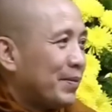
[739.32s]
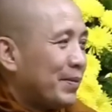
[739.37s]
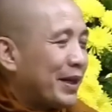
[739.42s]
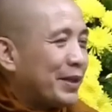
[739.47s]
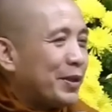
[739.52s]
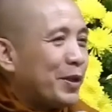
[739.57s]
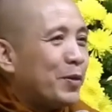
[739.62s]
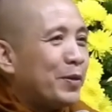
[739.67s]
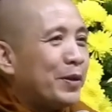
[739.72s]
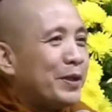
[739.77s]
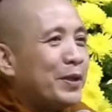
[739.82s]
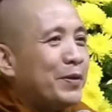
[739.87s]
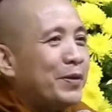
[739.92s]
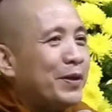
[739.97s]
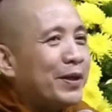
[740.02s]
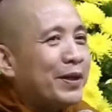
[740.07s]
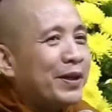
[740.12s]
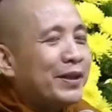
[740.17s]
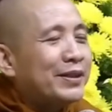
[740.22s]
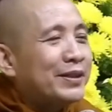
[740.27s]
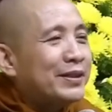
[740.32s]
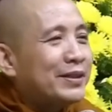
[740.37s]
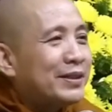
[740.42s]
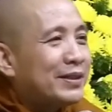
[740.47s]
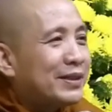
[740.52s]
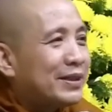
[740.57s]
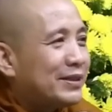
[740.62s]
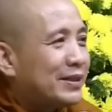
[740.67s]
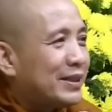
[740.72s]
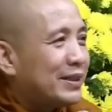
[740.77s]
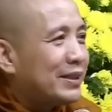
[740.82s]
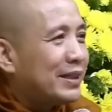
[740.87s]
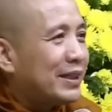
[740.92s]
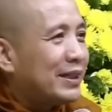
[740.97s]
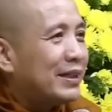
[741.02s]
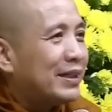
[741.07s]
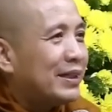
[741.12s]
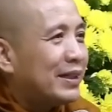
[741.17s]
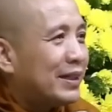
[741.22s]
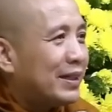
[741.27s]
mặc dù có nhiều người nói sư thưa sư
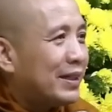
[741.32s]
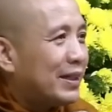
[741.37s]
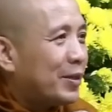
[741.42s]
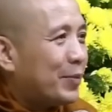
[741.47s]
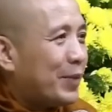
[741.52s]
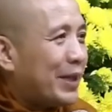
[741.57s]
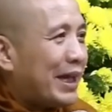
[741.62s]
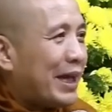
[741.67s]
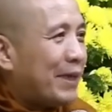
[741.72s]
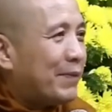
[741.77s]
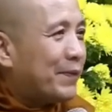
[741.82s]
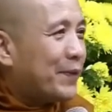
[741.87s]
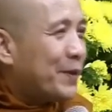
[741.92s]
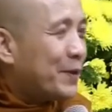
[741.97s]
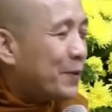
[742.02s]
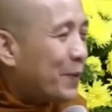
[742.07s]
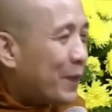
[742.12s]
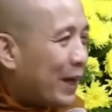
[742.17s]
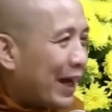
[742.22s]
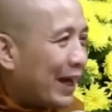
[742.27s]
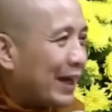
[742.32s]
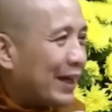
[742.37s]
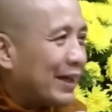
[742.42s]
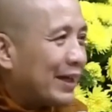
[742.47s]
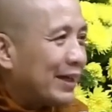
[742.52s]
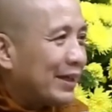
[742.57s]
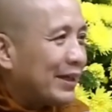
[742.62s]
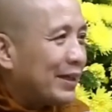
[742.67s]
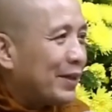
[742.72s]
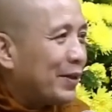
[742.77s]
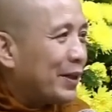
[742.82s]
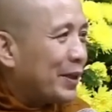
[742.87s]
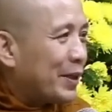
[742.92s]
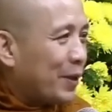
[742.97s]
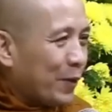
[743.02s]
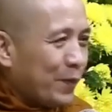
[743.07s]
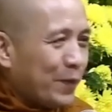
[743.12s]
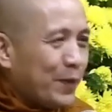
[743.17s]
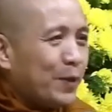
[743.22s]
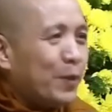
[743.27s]
ơi mình làm phước hoài á, thì nó cái
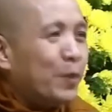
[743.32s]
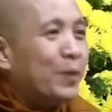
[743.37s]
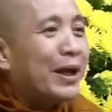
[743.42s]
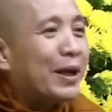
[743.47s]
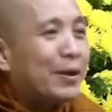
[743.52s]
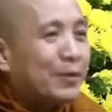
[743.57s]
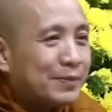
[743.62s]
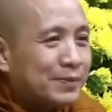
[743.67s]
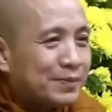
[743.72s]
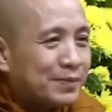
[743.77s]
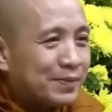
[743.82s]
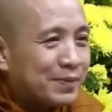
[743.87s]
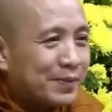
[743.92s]
có phước hữu lậu